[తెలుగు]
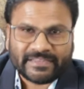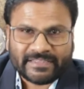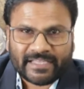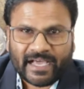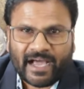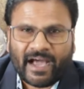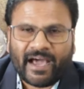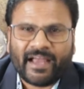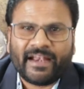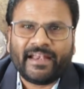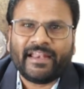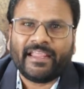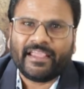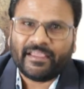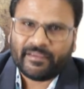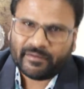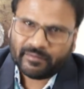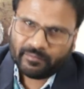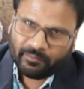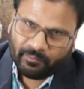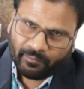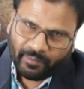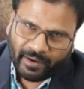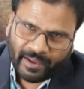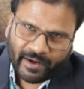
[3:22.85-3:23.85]
దాన్ని
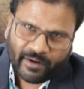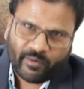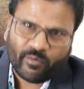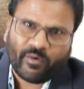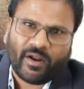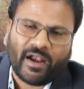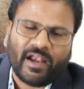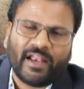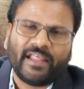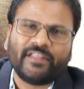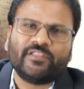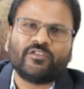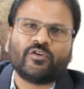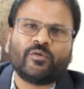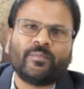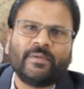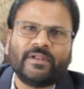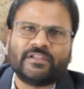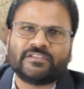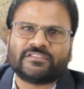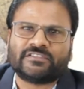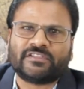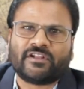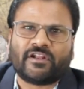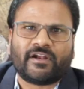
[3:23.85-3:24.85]
మన వాళ్ళు ఎందుకు
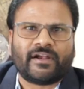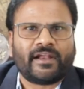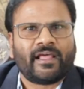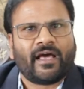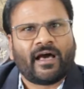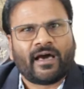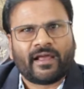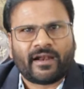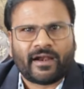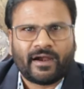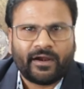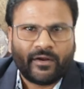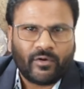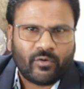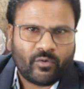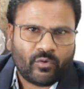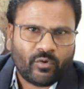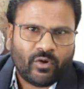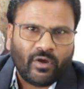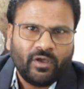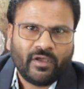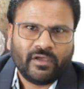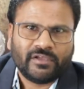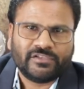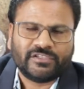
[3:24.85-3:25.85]
పిలుస్తున్నారు అంటే ఆనాడు
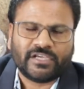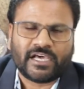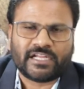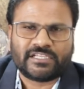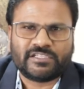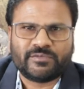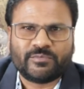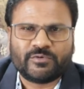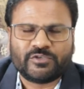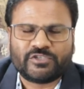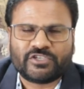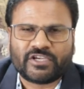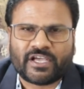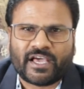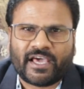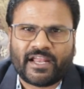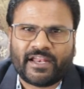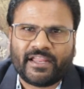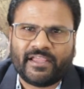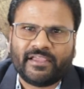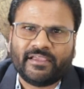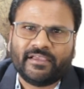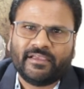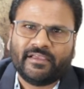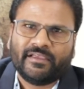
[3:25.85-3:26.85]
జార్జ్ బుష్
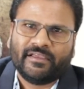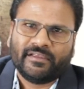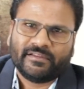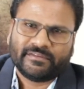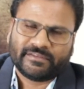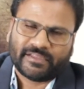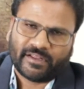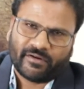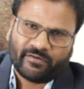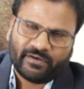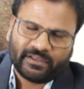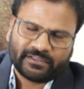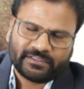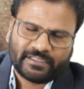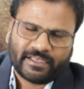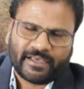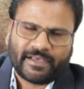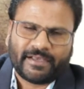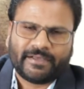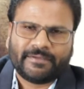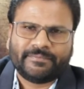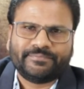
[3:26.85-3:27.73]
కానీ తర్వాత